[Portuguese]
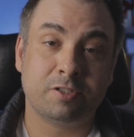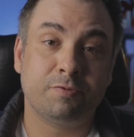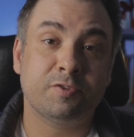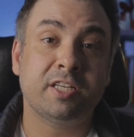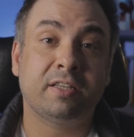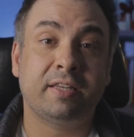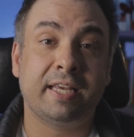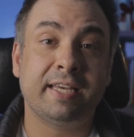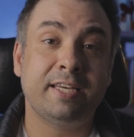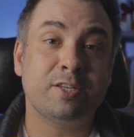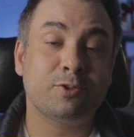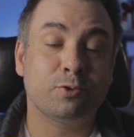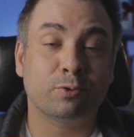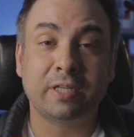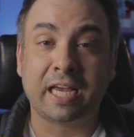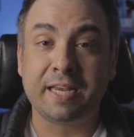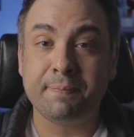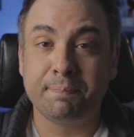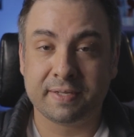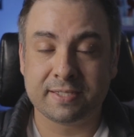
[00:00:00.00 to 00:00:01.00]
se você tem que
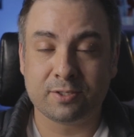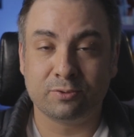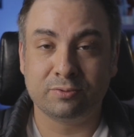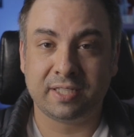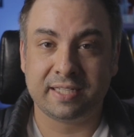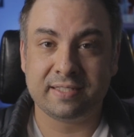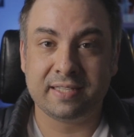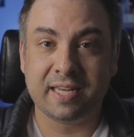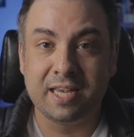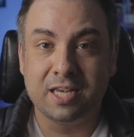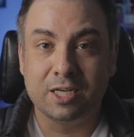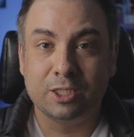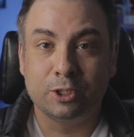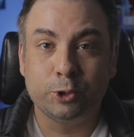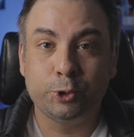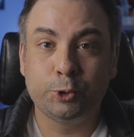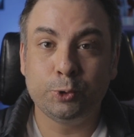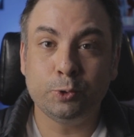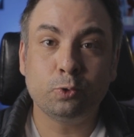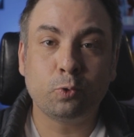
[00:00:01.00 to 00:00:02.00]
estudar impressão 3D
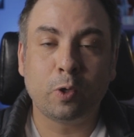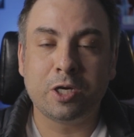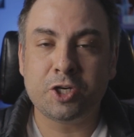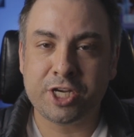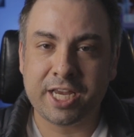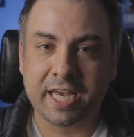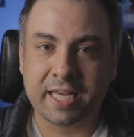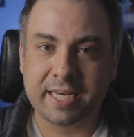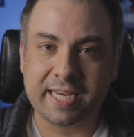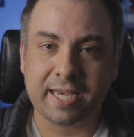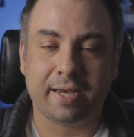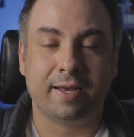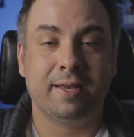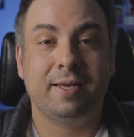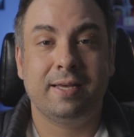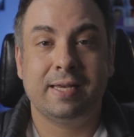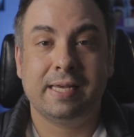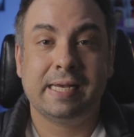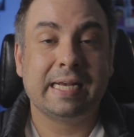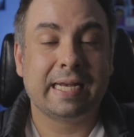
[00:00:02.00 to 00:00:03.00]
junto com a engenharia.
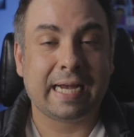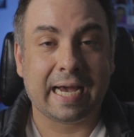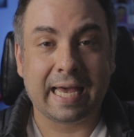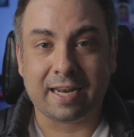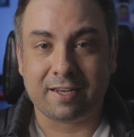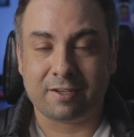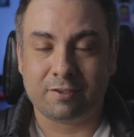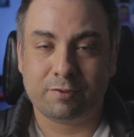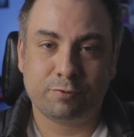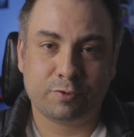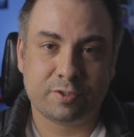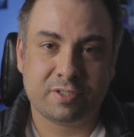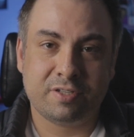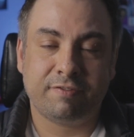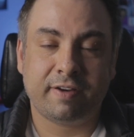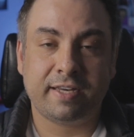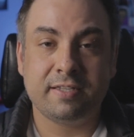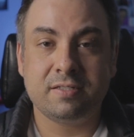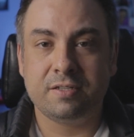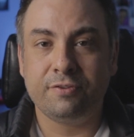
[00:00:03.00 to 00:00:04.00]
Cara, você
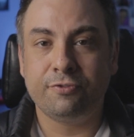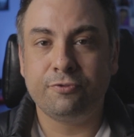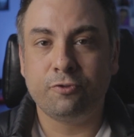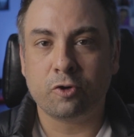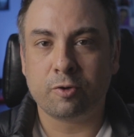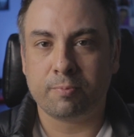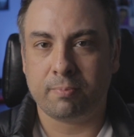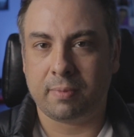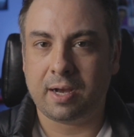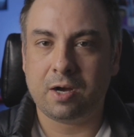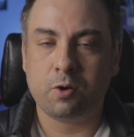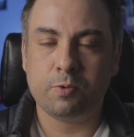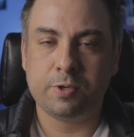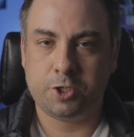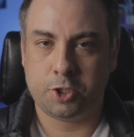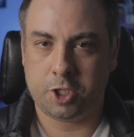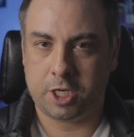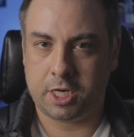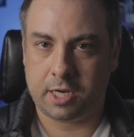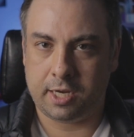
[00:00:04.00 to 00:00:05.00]
vai se formar um
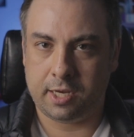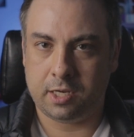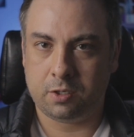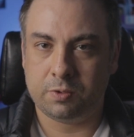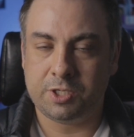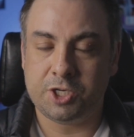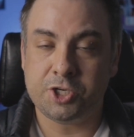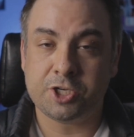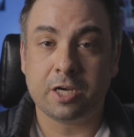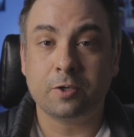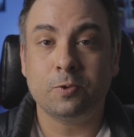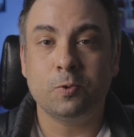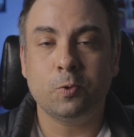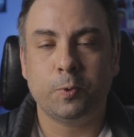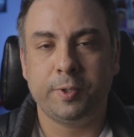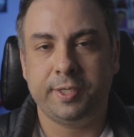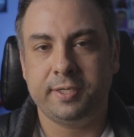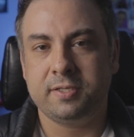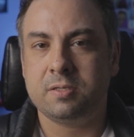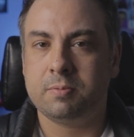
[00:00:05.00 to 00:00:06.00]
engenheiro e já com
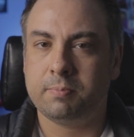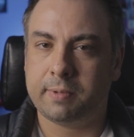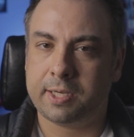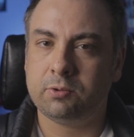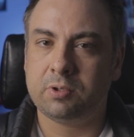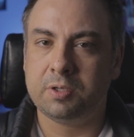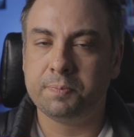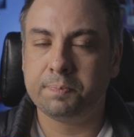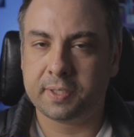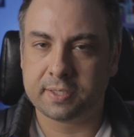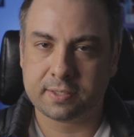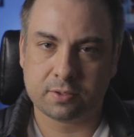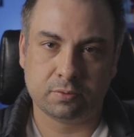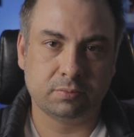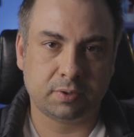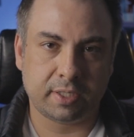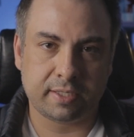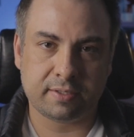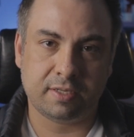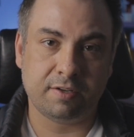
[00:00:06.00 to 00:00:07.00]
conhecimento em impressão
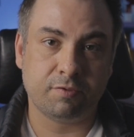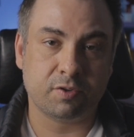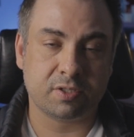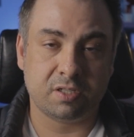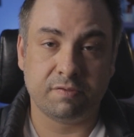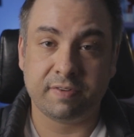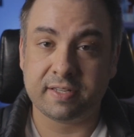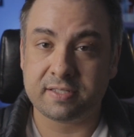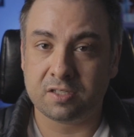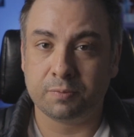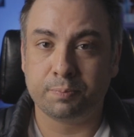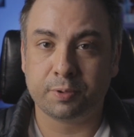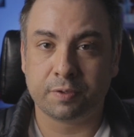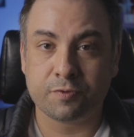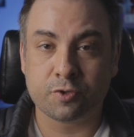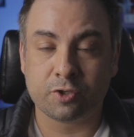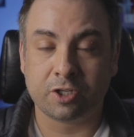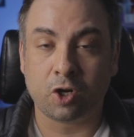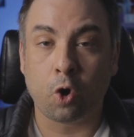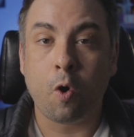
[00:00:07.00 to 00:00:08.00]
3D, você vai ser um
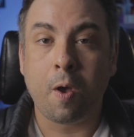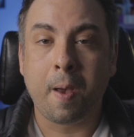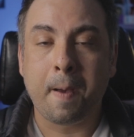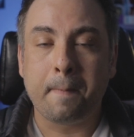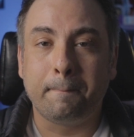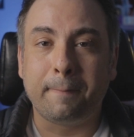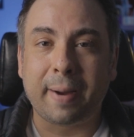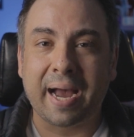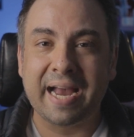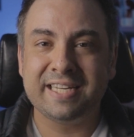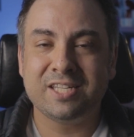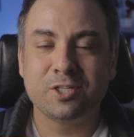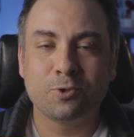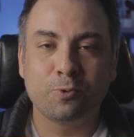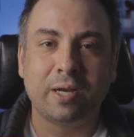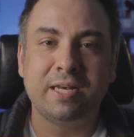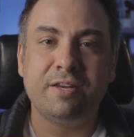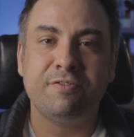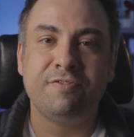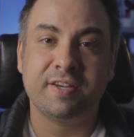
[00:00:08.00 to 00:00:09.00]
profissional mais
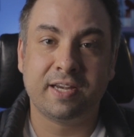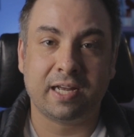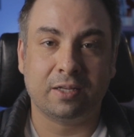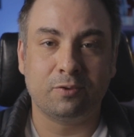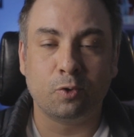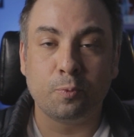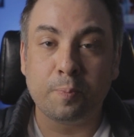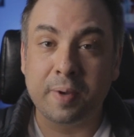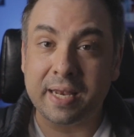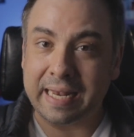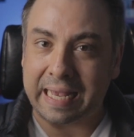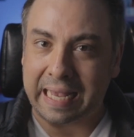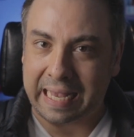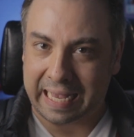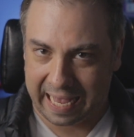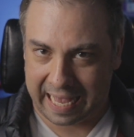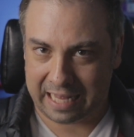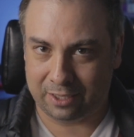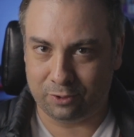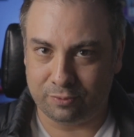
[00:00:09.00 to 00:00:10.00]
qualificado no
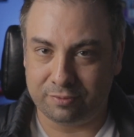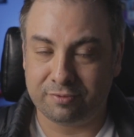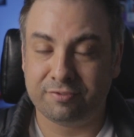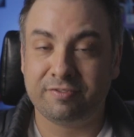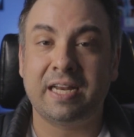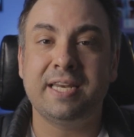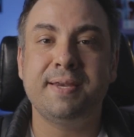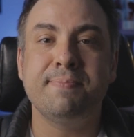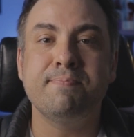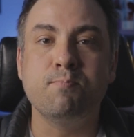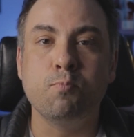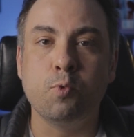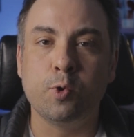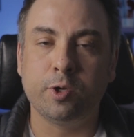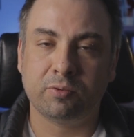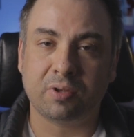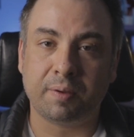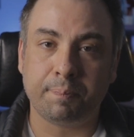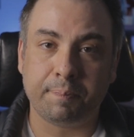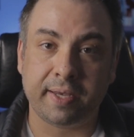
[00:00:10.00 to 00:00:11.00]
mercado. Vale
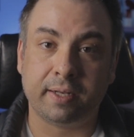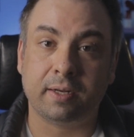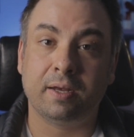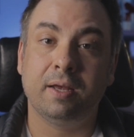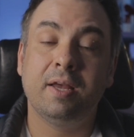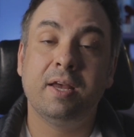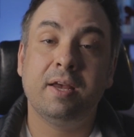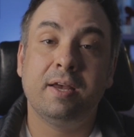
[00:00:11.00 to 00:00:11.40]
muito a pena.